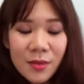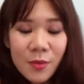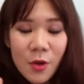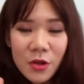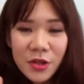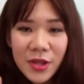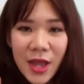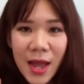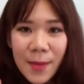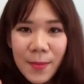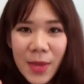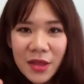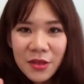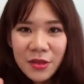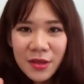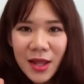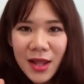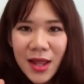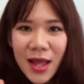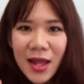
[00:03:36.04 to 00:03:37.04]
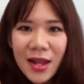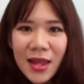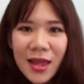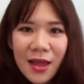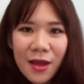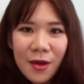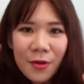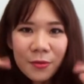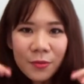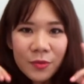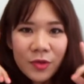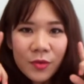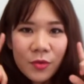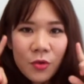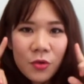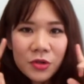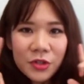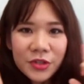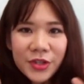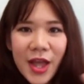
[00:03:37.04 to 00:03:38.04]
พอทามาสคาร่าแล้วข
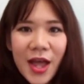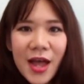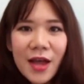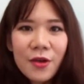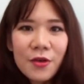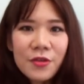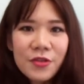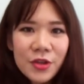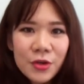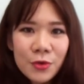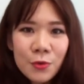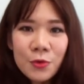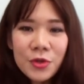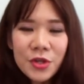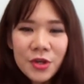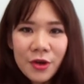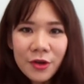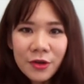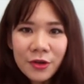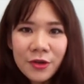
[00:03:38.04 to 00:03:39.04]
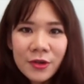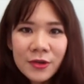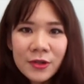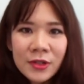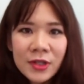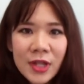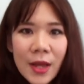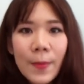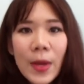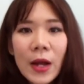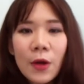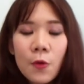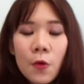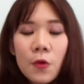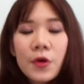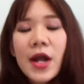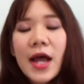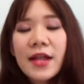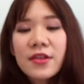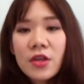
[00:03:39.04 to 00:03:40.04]
นตาก็จะดูเยอะขึ้นแต่บางค
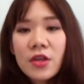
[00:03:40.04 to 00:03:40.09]
นอาจ